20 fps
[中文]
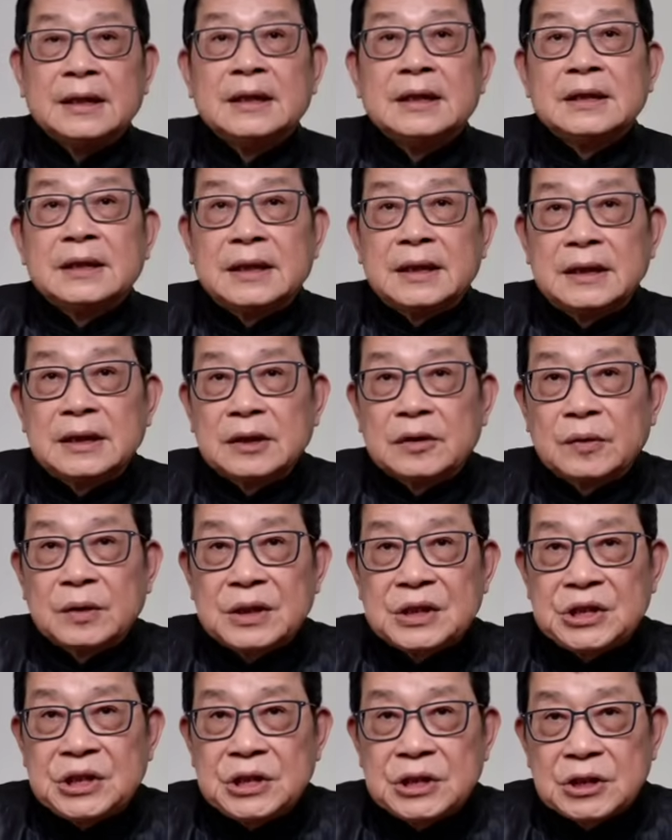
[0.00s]
德国
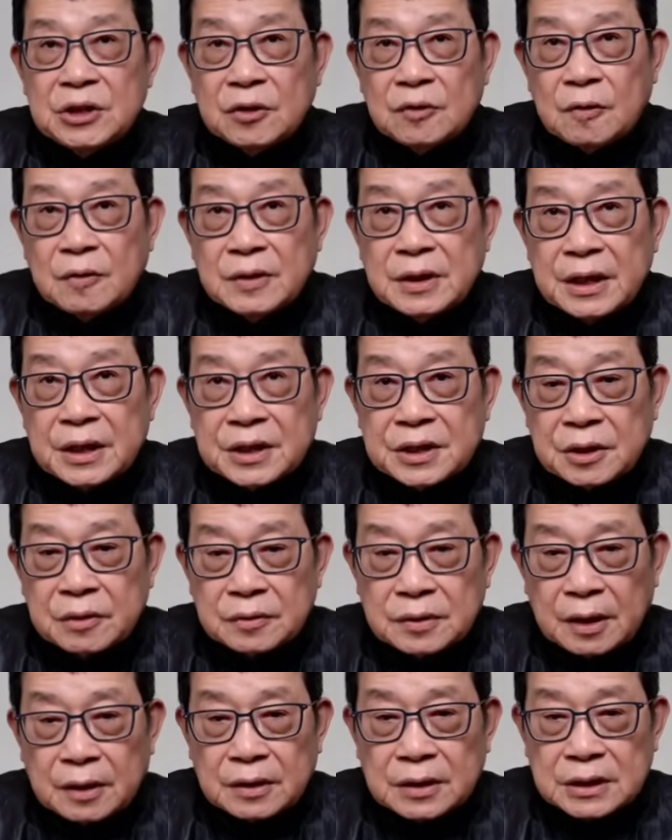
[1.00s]
的汽车工业
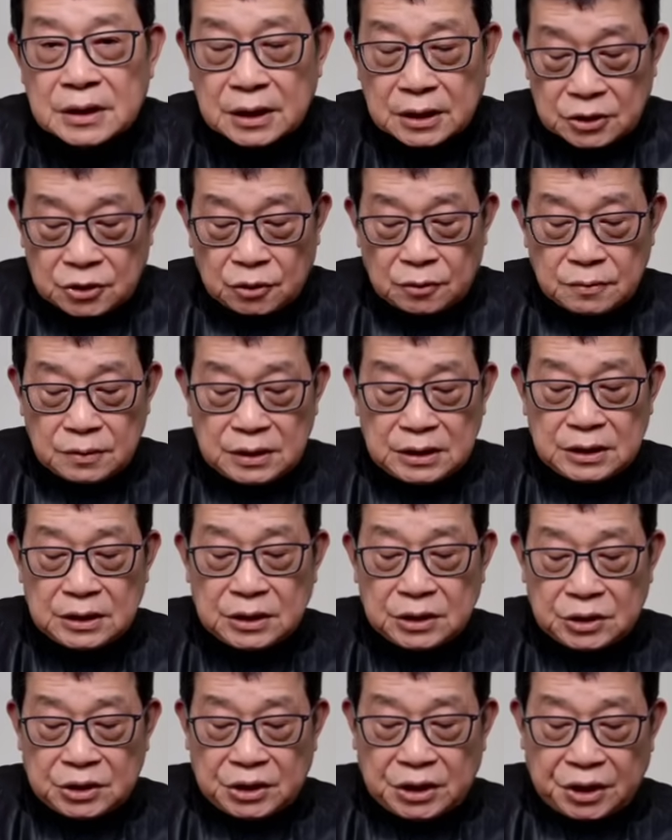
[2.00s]
受到了这个冲击
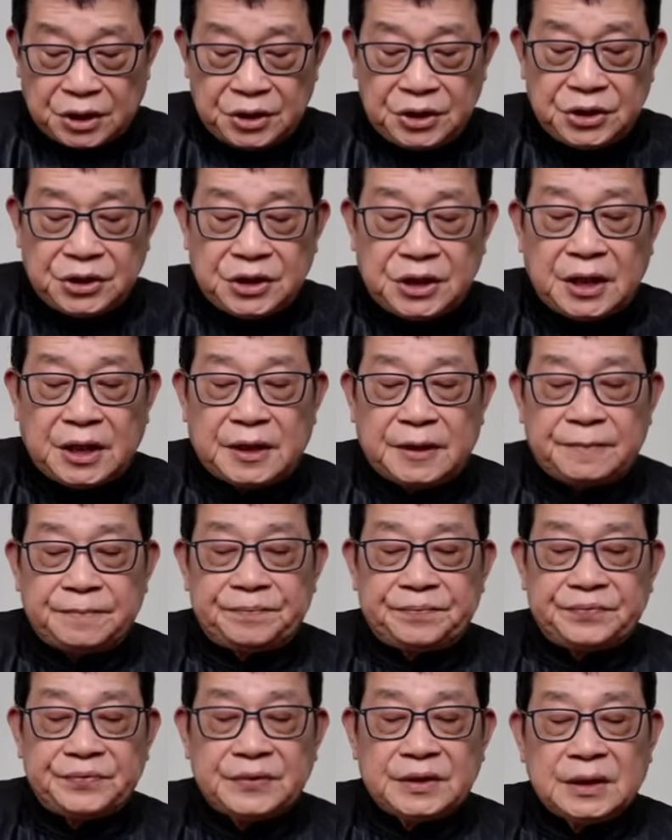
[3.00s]
是显而易见。《
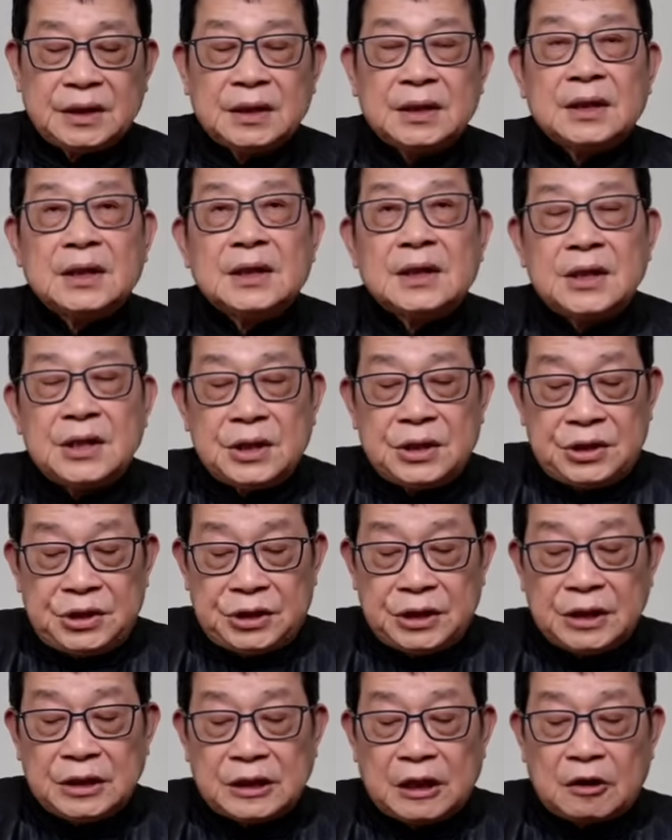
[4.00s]

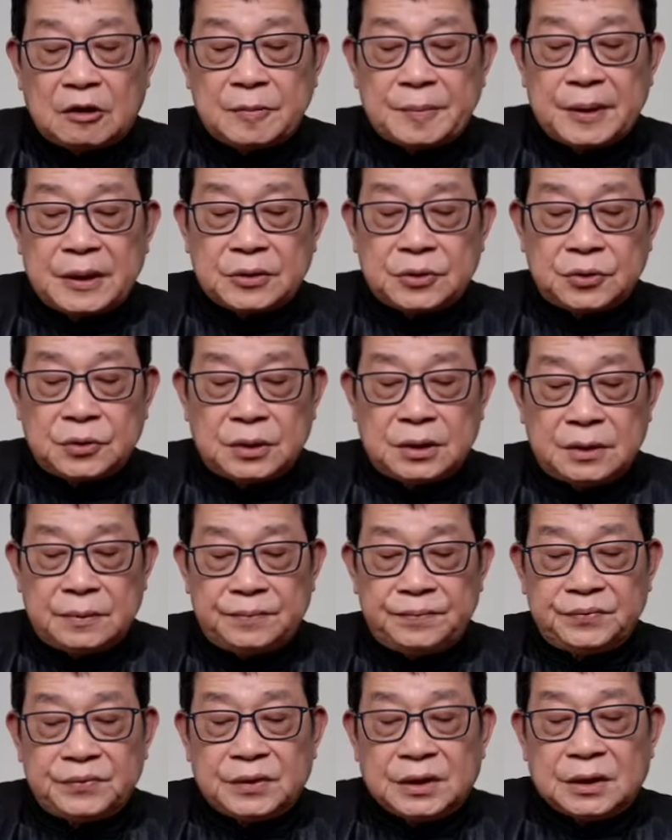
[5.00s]
星岛日报》
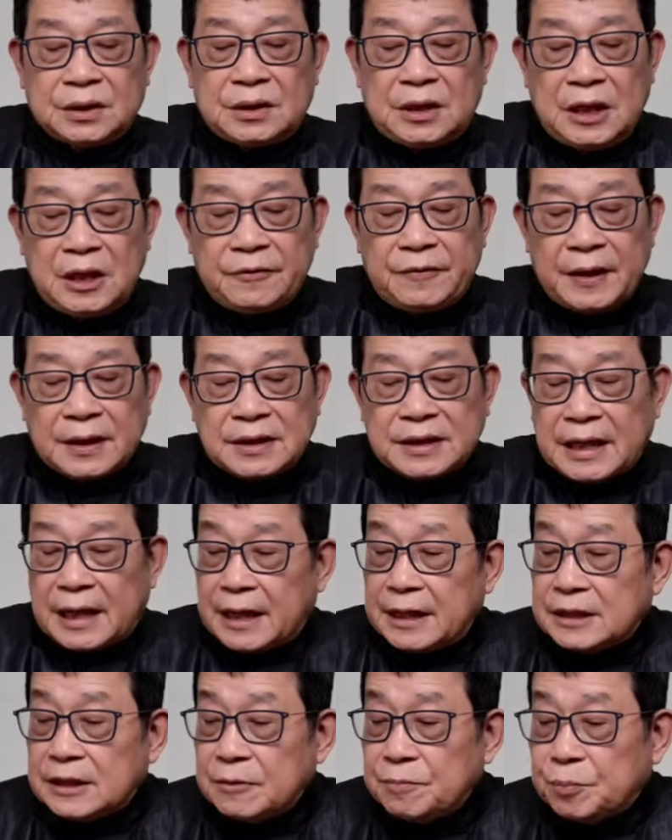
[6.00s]
说，地方
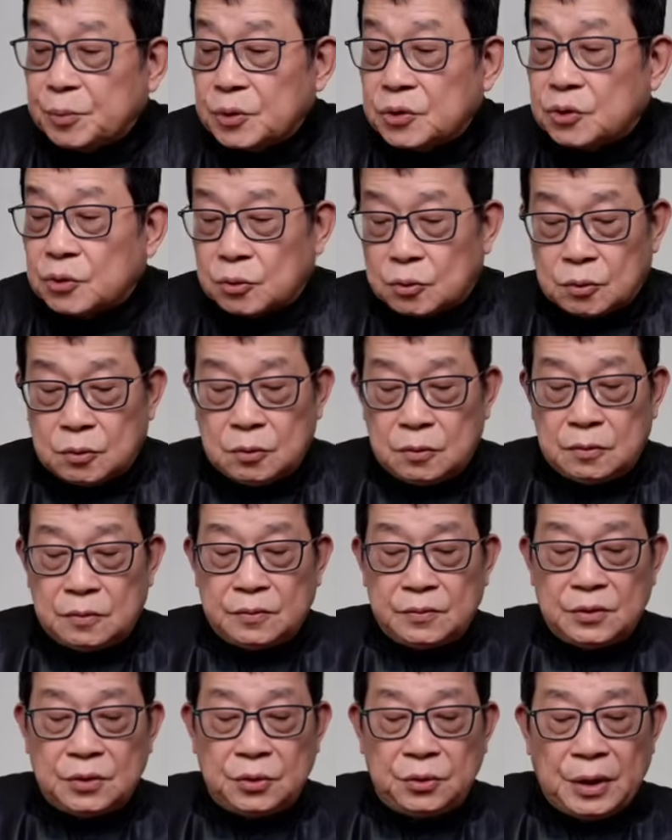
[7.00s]
财政不足，
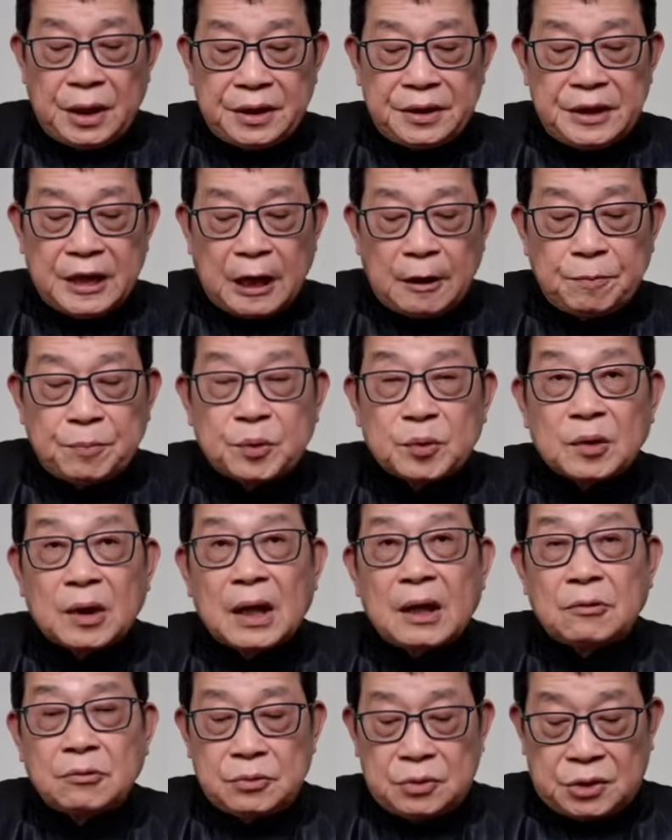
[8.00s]
远洋捕
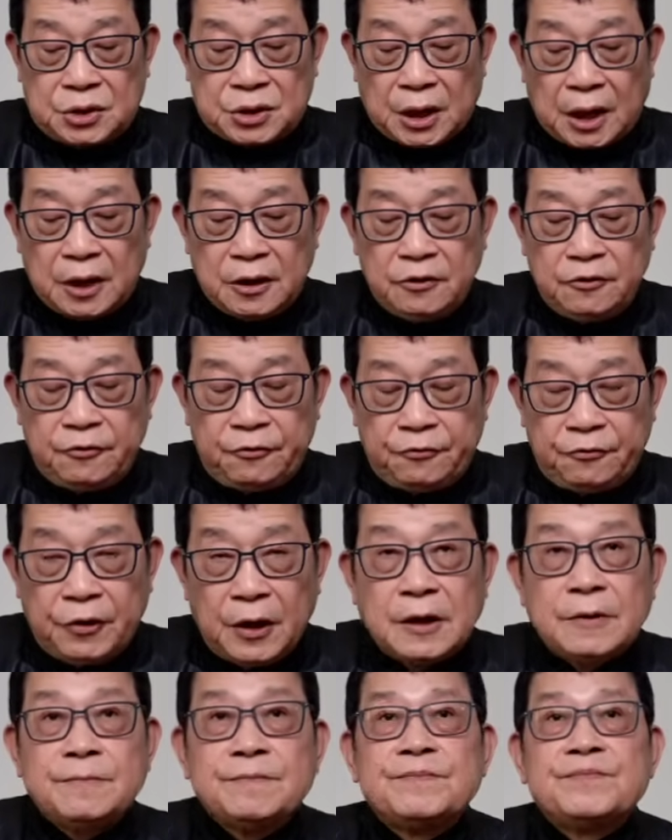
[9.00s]
捞成风。